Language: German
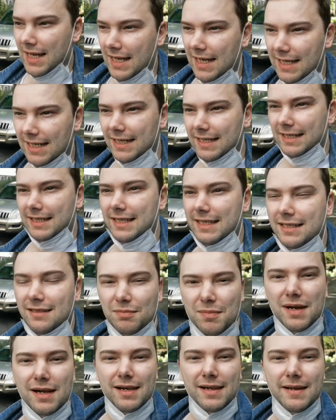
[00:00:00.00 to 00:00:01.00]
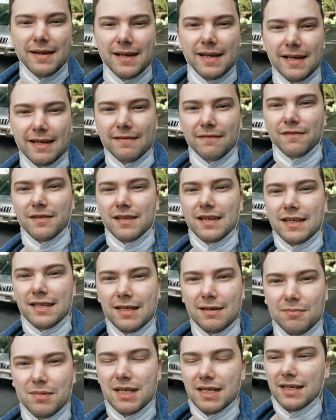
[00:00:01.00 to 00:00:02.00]
Äh, diesmal äh,
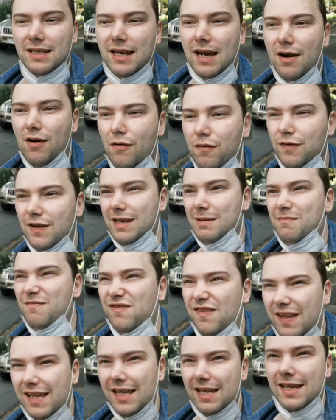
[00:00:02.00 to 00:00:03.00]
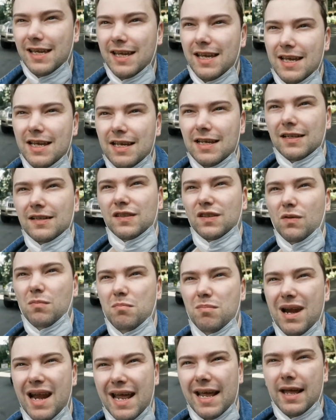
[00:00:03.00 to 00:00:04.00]
seht ihr mich auf dem Weg
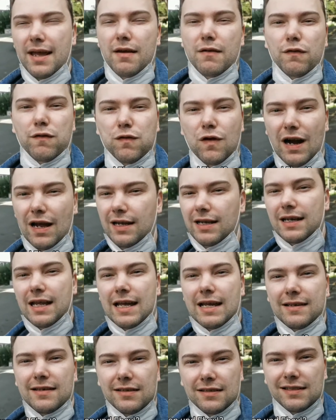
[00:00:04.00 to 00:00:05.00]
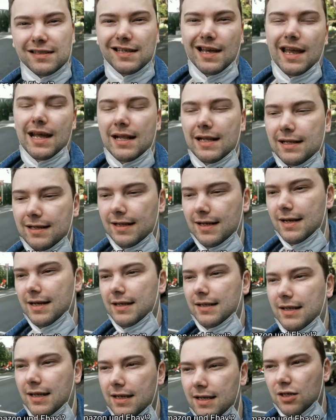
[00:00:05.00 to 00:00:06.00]
zum Black Friday Sale,
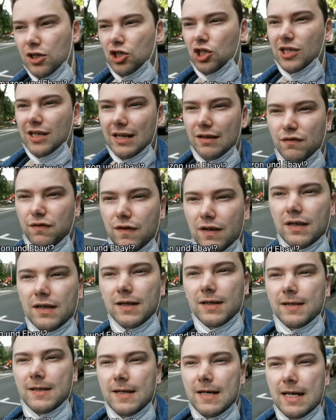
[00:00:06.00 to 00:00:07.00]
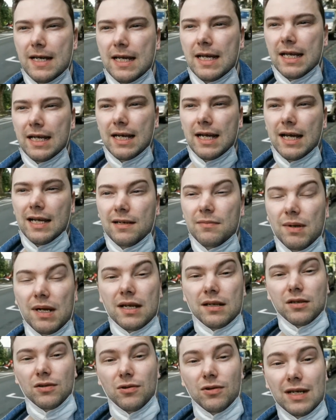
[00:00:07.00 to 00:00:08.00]
der hier stattfindet in einem
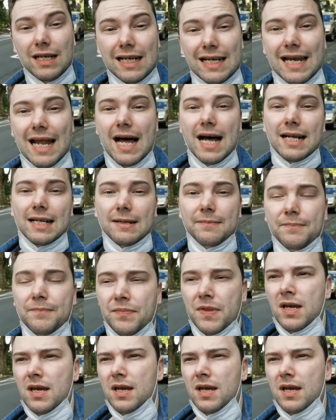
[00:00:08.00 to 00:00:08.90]
Elektronikladen.